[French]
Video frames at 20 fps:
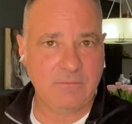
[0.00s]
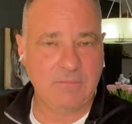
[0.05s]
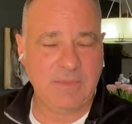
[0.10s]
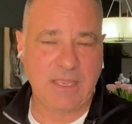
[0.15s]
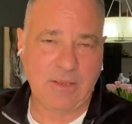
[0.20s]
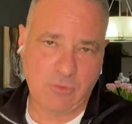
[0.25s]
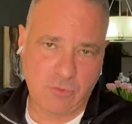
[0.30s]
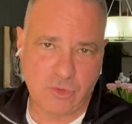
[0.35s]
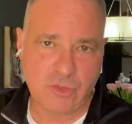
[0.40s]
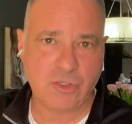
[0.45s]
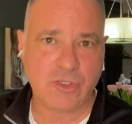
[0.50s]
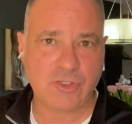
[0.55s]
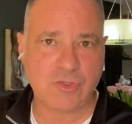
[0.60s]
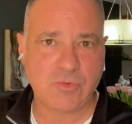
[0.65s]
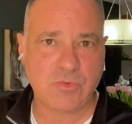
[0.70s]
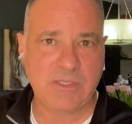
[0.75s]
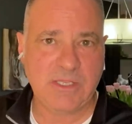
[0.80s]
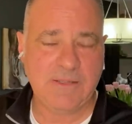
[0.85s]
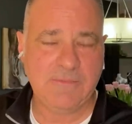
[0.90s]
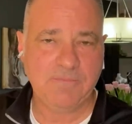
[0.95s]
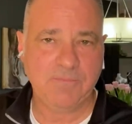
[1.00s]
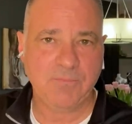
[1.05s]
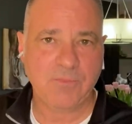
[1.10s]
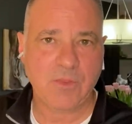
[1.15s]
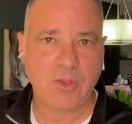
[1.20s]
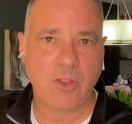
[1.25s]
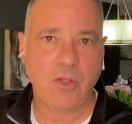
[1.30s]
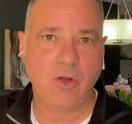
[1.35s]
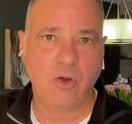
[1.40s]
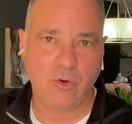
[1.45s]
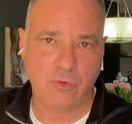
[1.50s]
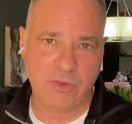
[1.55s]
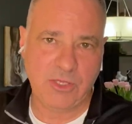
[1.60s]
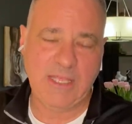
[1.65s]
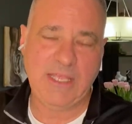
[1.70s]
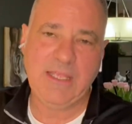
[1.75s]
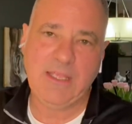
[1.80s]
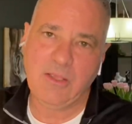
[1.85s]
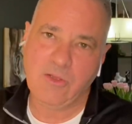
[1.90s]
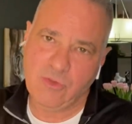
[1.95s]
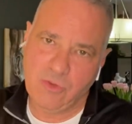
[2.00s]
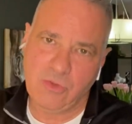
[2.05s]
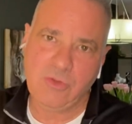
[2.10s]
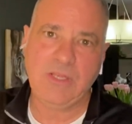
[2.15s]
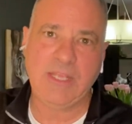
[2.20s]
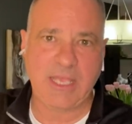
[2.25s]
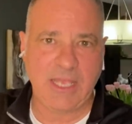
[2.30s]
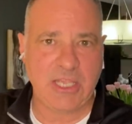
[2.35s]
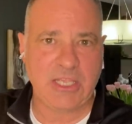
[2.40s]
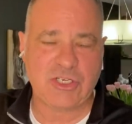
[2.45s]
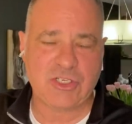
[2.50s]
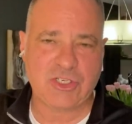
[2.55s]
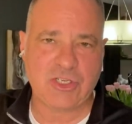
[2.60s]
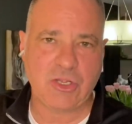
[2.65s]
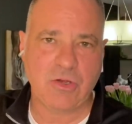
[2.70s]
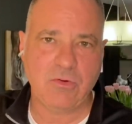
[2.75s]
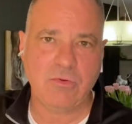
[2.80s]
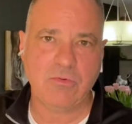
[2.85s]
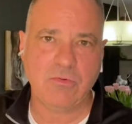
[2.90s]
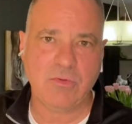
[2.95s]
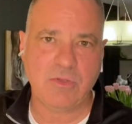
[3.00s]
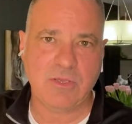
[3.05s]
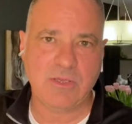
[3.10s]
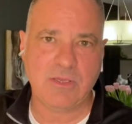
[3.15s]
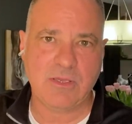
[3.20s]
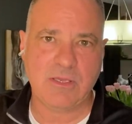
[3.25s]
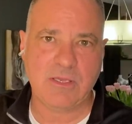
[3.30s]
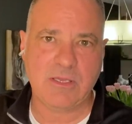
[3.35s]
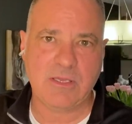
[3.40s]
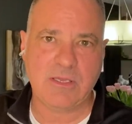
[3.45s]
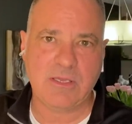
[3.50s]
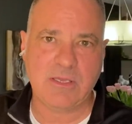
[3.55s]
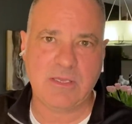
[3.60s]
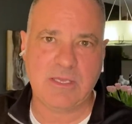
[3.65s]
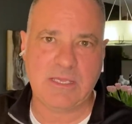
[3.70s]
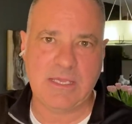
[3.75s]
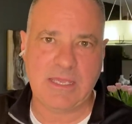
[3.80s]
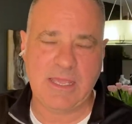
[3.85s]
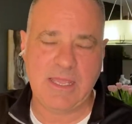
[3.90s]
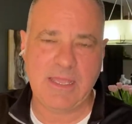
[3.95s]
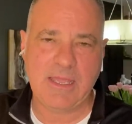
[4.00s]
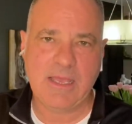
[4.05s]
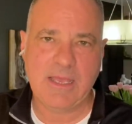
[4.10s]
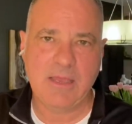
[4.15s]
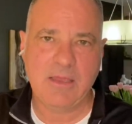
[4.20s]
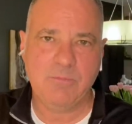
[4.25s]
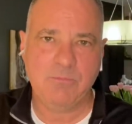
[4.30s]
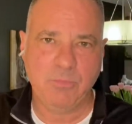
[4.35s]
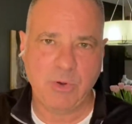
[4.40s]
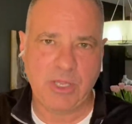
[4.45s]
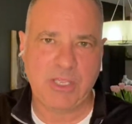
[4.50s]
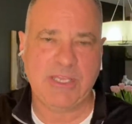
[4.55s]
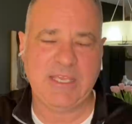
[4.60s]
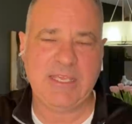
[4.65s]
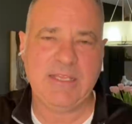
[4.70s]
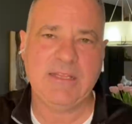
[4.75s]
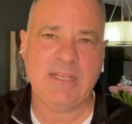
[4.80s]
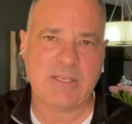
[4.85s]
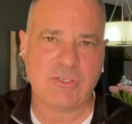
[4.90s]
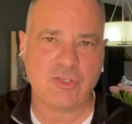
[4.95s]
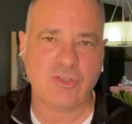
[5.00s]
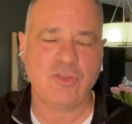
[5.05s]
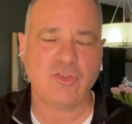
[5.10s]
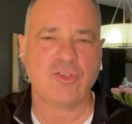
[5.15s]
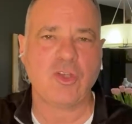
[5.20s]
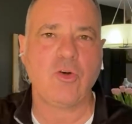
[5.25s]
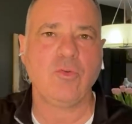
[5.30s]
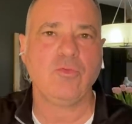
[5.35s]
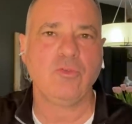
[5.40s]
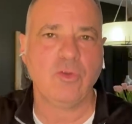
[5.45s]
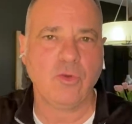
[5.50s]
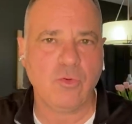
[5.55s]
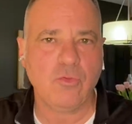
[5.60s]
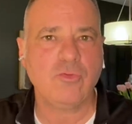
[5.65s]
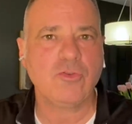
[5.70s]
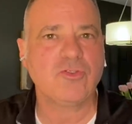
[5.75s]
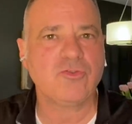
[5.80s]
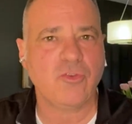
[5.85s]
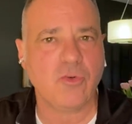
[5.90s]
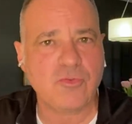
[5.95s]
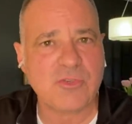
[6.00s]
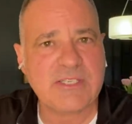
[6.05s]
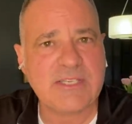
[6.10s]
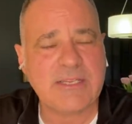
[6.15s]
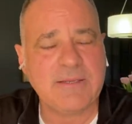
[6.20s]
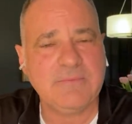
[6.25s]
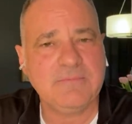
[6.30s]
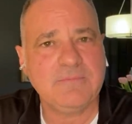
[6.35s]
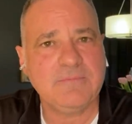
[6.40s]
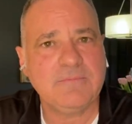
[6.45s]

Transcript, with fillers: ben aujourd'hui, on est une des régions qui est pognée dans une zone rouge foncée.